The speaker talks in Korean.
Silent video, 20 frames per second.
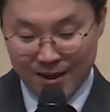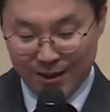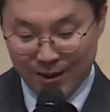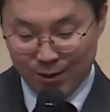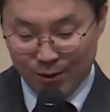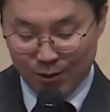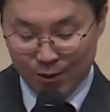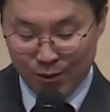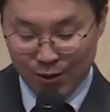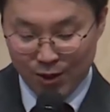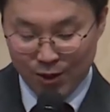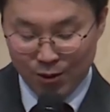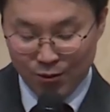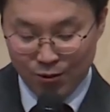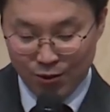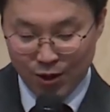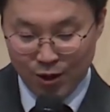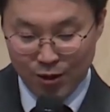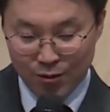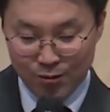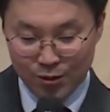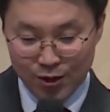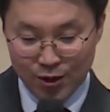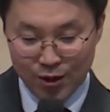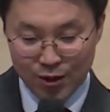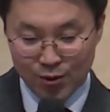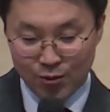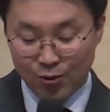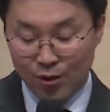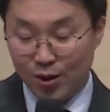또 뒤에
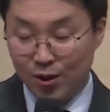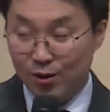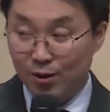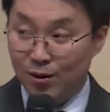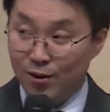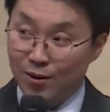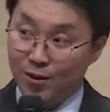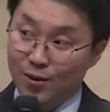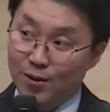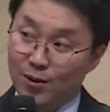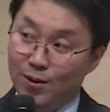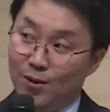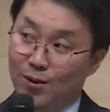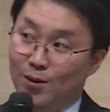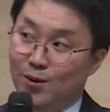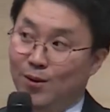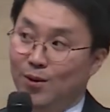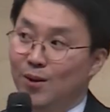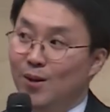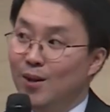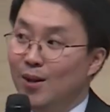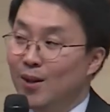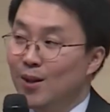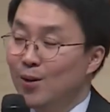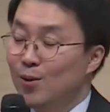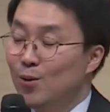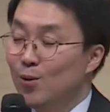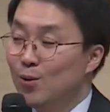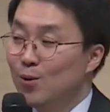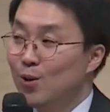후렴은
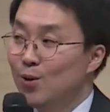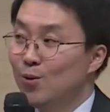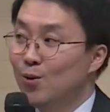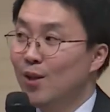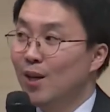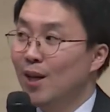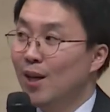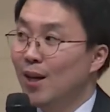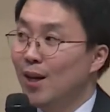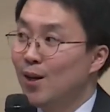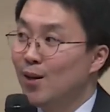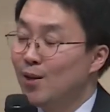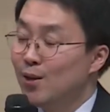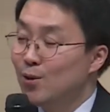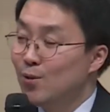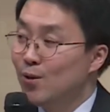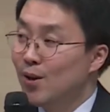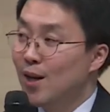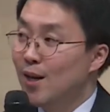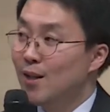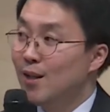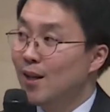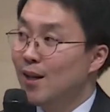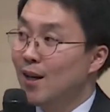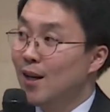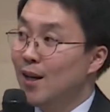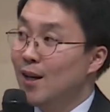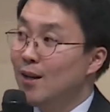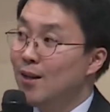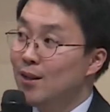우리 또쉬우니까
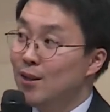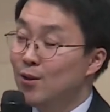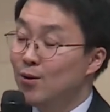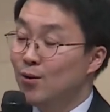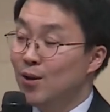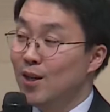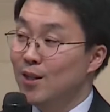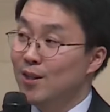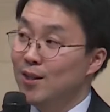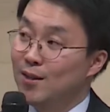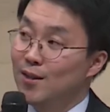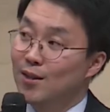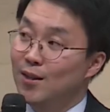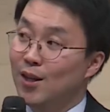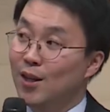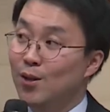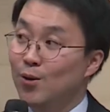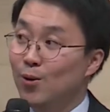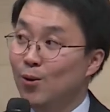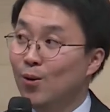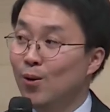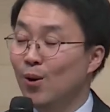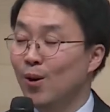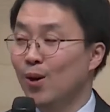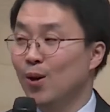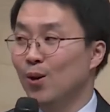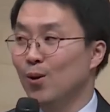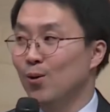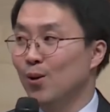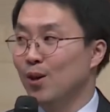익숙하니까 익숙해지는 대로
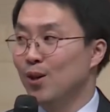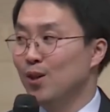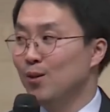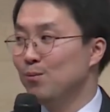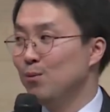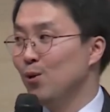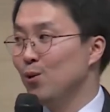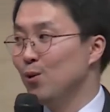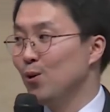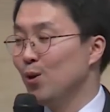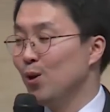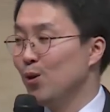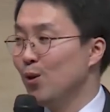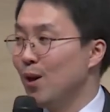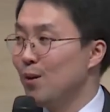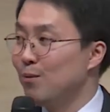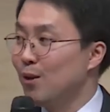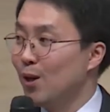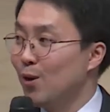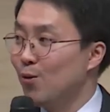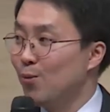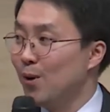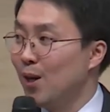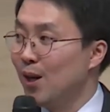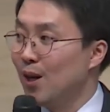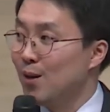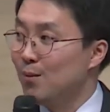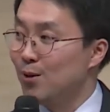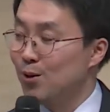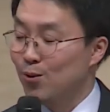우리 큰 목소리로 함께
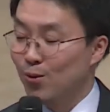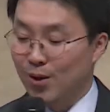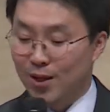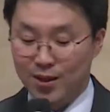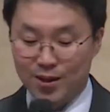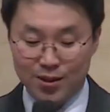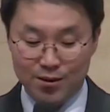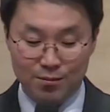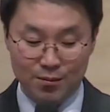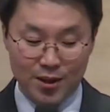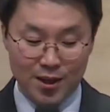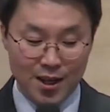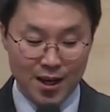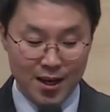고백하면 좋겠습니다.